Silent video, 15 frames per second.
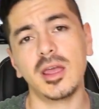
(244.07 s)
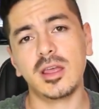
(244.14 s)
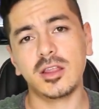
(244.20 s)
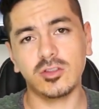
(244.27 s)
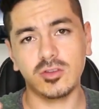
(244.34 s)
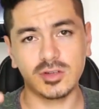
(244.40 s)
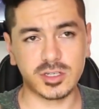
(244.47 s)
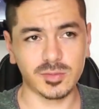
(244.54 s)

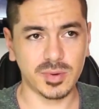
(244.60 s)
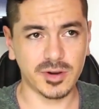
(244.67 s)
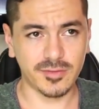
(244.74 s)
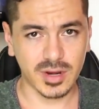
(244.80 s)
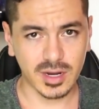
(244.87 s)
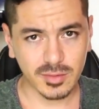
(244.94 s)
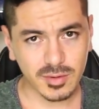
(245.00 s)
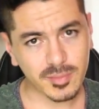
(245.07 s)
Entonces,
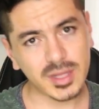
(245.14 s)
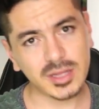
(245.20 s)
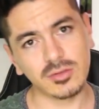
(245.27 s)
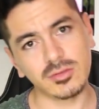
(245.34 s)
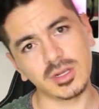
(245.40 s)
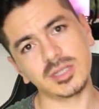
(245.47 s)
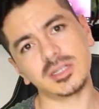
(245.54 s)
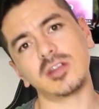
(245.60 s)
preferiblemente
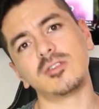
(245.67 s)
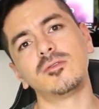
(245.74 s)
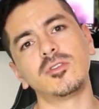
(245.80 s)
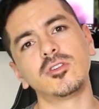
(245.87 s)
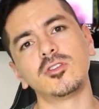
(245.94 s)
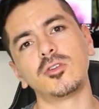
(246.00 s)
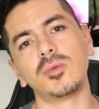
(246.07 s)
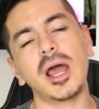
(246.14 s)
utilizar un
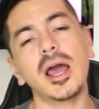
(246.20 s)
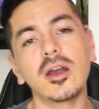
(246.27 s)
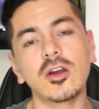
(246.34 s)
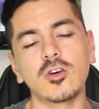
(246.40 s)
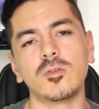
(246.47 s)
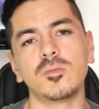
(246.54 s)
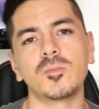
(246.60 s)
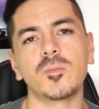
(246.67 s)
fondo
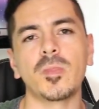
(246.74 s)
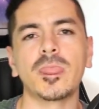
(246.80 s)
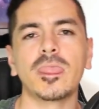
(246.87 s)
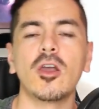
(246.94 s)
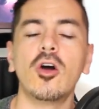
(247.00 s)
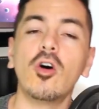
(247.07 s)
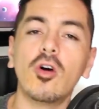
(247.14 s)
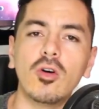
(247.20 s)
blanco
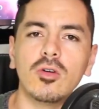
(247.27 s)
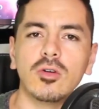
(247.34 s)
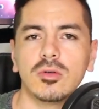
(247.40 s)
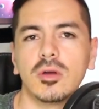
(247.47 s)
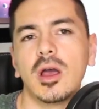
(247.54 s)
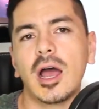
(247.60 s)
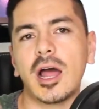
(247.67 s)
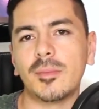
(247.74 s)

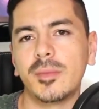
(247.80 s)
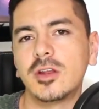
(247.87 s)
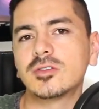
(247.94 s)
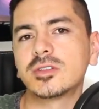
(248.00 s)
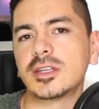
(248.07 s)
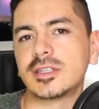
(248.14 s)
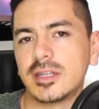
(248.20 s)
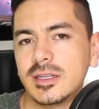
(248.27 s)
o al
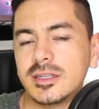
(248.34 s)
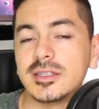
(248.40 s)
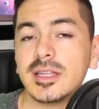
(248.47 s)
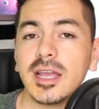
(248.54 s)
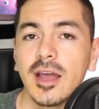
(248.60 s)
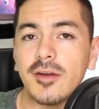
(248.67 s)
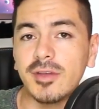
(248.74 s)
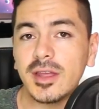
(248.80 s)
menos que se
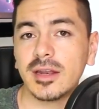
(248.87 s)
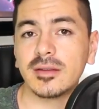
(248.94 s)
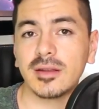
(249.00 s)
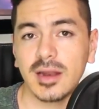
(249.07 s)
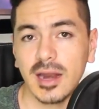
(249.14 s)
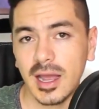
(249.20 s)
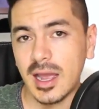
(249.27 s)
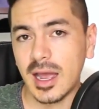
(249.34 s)
distinga bien
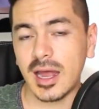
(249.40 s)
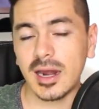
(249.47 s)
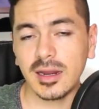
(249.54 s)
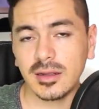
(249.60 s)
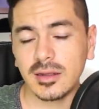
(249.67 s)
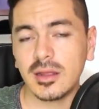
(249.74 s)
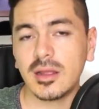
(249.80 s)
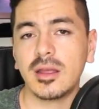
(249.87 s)
la
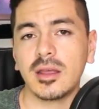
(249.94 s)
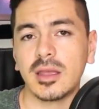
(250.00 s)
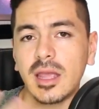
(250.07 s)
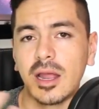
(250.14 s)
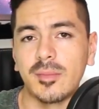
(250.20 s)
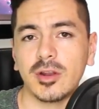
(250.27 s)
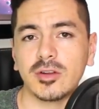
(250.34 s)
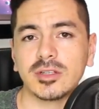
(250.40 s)
cara,
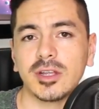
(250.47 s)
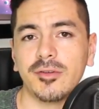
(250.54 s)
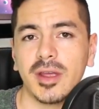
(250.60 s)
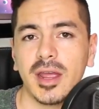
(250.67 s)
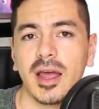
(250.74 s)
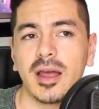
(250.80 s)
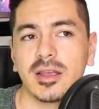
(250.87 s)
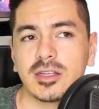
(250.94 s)
que al menos se
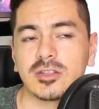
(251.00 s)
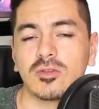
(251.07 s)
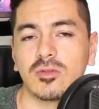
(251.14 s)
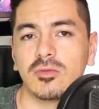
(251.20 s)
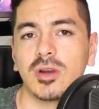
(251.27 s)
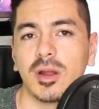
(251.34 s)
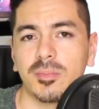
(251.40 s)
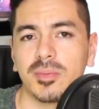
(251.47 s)
vea que
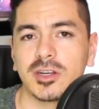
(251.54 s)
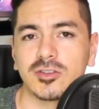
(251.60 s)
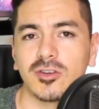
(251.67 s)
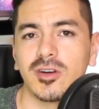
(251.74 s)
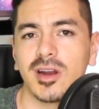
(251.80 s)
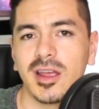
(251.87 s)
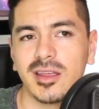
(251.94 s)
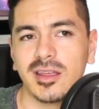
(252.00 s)
son una
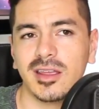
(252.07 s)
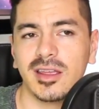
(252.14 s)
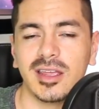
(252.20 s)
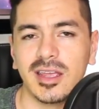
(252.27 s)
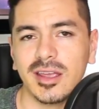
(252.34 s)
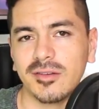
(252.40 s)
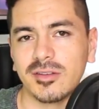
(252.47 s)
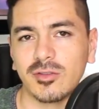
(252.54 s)
persona y,
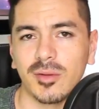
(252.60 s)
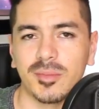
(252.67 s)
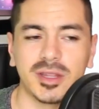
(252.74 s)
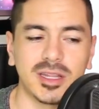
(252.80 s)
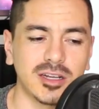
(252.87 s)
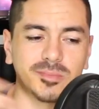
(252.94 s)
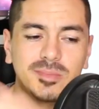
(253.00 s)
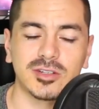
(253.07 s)
y
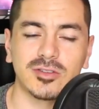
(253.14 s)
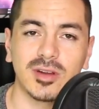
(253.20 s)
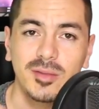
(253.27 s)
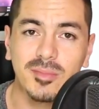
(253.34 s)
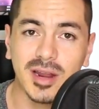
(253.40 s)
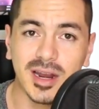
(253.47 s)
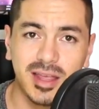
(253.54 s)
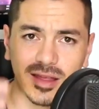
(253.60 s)
eventualmente las
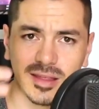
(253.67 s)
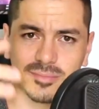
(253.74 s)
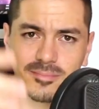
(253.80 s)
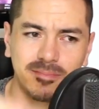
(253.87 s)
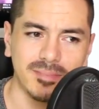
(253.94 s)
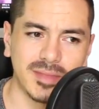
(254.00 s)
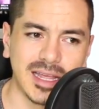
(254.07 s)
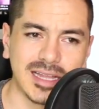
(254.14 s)
personas van a
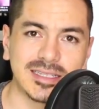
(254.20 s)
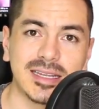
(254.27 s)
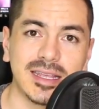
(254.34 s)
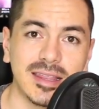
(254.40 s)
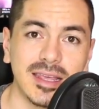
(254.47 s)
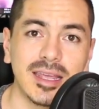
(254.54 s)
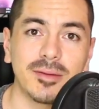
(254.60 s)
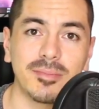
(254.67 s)

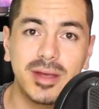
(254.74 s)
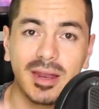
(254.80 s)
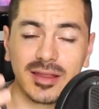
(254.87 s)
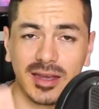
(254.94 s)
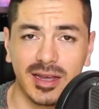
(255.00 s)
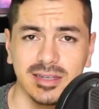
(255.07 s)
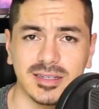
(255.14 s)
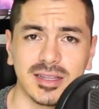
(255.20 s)
decidir ver
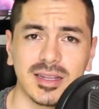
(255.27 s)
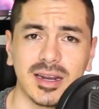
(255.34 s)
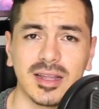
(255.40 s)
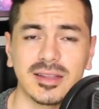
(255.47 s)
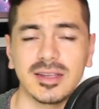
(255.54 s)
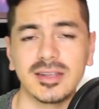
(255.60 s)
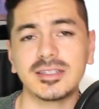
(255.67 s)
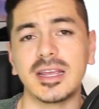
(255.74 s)
de qué se
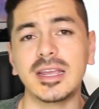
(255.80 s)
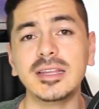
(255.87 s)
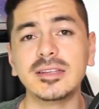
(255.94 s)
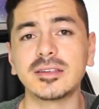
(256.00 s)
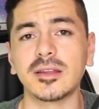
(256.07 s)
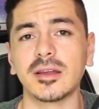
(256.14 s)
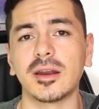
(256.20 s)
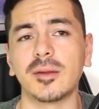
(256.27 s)
trata ese
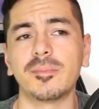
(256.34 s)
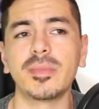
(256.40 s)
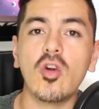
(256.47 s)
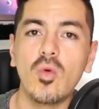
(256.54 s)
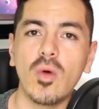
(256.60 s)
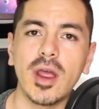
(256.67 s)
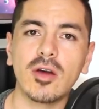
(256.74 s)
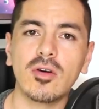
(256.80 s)
Instagram.
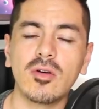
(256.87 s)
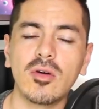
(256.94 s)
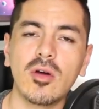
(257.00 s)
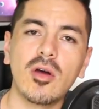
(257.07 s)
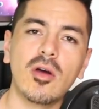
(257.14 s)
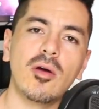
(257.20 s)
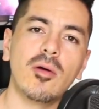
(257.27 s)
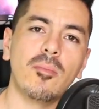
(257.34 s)
Luego,
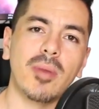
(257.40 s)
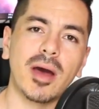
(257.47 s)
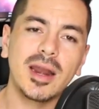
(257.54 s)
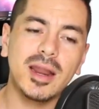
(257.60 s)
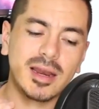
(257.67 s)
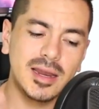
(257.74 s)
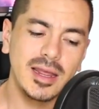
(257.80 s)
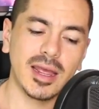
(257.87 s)

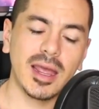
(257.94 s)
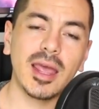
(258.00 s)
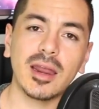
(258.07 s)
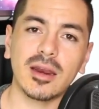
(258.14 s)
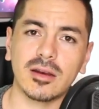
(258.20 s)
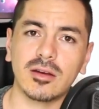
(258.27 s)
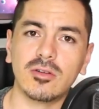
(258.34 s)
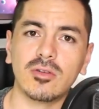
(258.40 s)
van a
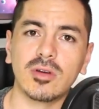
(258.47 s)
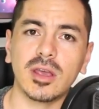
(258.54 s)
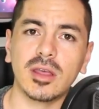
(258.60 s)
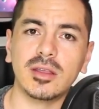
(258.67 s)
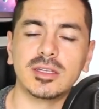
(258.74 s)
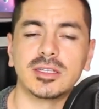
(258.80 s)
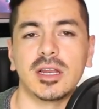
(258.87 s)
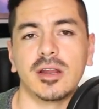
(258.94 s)
leer lo
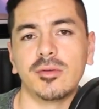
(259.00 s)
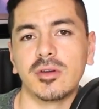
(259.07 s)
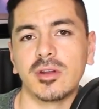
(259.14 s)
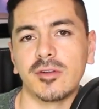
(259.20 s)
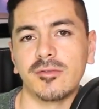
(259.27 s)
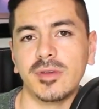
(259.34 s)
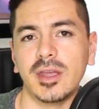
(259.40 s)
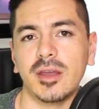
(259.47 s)
que dice la
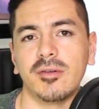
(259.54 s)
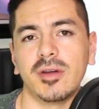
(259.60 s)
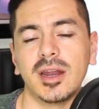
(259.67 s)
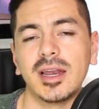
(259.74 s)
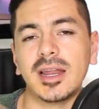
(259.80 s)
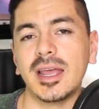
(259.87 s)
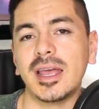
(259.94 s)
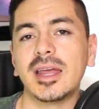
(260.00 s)
biografía, van
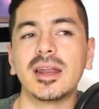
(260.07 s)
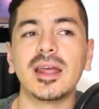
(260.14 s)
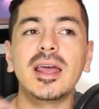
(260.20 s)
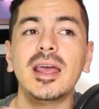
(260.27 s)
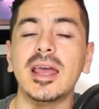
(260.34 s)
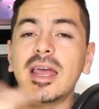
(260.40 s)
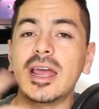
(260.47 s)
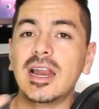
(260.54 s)
a leer
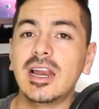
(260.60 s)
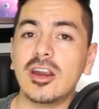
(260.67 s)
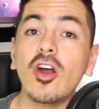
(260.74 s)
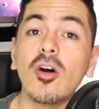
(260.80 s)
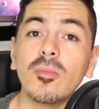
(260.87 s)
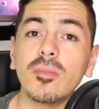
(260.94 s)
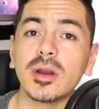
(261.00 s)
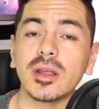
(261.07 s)
el
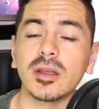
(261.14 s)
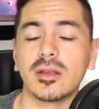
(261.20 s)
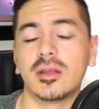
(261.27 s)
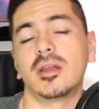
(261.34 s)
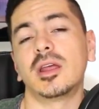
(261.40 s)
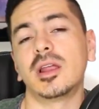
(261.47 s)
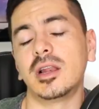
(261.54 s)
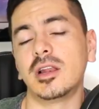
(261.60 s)
nombre,
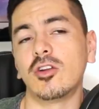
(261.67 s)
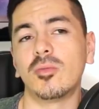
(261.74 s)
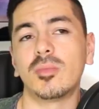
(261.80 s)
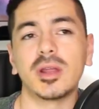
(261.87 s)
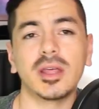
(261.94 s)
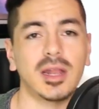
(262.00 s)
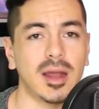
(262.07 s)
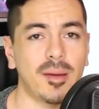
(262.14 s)
el
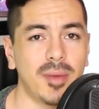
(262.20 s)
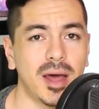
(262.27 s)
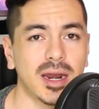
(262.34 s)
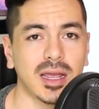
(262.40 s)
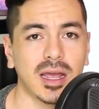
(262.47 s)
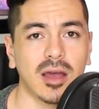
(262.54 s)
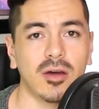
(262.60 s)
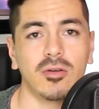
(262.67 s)
nombre de la
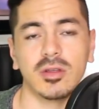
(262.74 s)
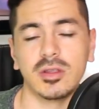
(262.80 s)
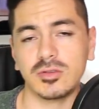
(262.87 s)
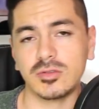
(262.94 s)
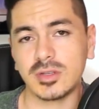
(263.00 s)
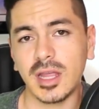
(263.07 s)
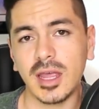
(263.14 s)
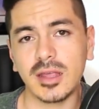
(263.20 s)
marca o de
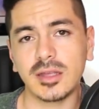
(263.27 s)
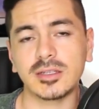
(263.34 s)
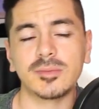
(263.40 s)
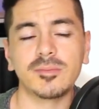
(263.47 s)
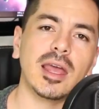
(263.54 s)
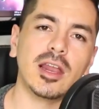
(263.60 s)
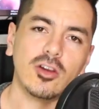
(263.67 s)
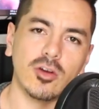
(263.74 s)

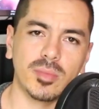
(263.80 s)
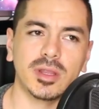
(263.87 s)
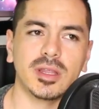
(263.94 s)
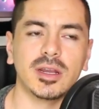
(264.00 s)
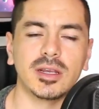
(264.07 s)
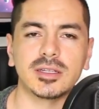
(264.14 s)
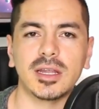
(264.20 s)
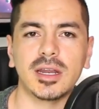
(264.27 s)
ustedes. El nombre
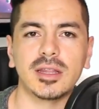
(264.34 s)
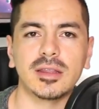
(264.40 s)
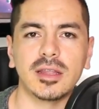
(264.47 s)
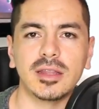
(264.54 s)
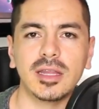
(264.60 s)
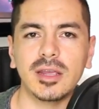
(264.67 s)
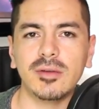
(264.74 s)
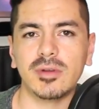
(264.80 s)
tiene que ser
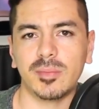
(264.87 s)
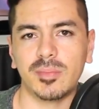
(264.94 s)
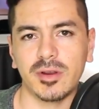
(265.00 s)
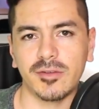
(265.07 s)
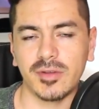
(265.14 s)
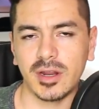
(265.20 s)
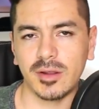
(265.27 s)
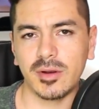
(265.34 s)
entendible,
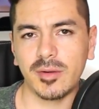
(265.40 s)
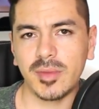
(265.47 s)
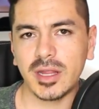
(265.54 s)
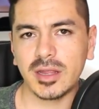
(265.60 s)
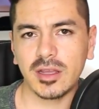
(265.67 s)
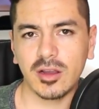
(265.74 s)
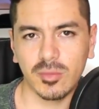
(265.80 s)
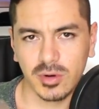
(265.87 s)

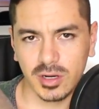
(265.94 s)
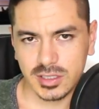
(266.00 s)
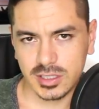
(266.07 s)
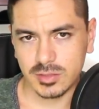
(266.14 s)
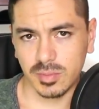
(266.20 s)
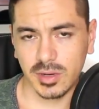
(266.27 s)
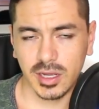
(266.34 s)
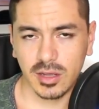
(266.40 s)
preferiblemente, como les
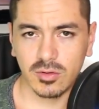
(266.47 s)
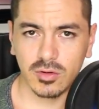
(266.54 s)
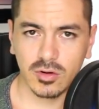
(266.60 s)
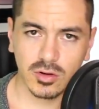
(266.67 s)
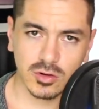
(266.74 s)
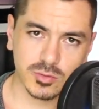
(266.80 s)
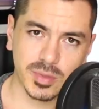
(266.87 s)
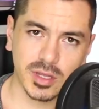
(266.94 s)
expliqué en
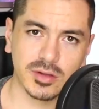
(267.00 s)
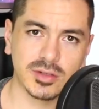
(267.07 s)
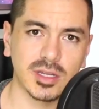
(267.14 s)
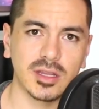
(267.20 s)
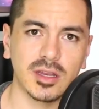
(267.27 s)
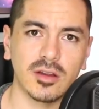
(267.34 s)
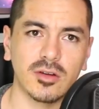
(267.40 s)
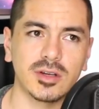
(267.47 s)
uno de los videos
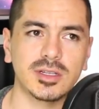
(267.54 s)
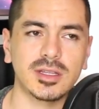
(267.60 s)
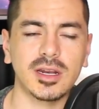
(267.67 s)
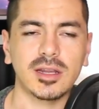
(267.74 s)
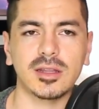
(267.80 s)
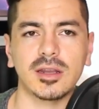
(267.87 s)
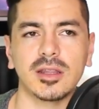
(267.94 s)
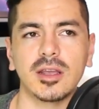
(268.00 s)
anteriores,
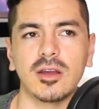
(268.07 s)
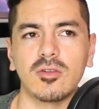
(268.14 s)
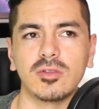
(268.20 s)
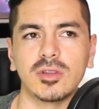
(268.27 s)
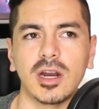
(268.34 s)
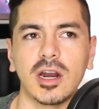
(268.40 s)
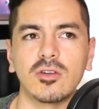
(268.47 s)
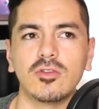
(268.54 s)
tratar de
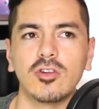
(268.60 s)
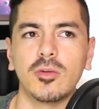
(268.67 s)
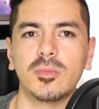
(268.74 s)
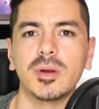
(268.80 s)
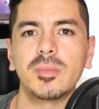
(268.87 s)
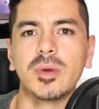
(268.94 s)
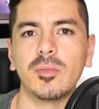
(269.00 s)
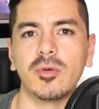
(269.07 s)
encontrar un
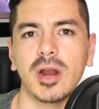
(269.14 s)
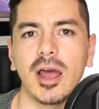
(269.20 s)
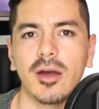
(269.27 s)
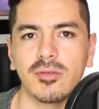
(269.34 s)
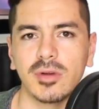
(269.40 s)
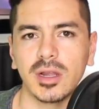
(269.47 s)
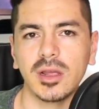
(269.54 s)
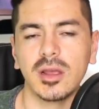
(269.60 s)
nombre
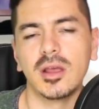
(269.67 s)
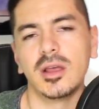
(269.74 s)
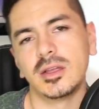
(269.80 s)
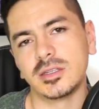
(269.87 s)
memorable.